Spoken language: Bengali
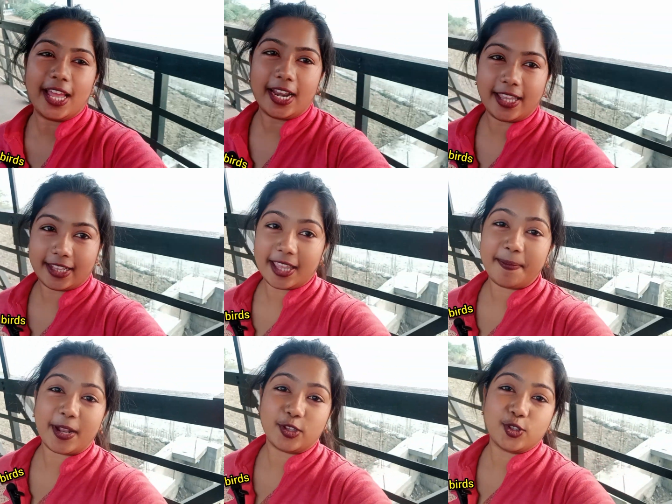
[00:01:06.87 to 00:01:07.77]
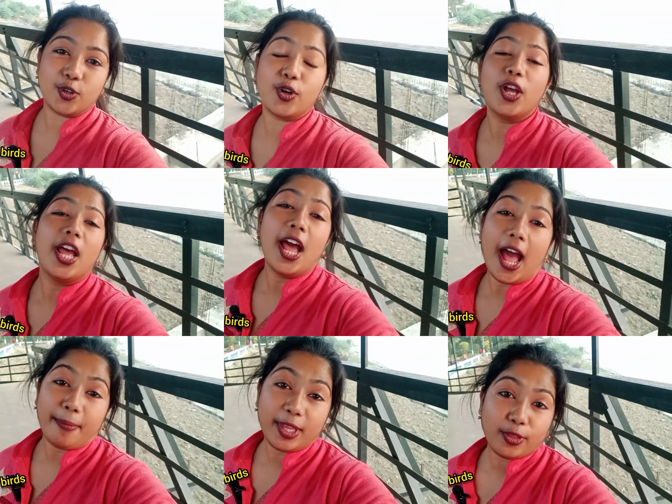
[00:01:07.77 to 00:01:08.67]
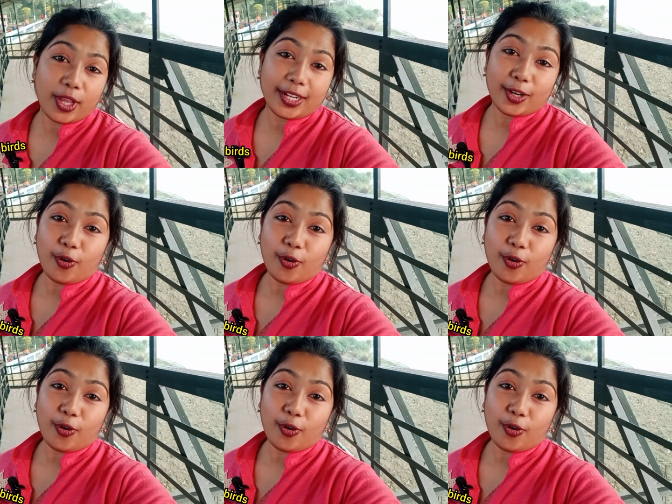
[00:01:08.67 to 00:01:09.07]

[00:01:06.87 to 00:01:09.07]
আর দেখতেই পাচ্ছ আমি কিন্তু একটা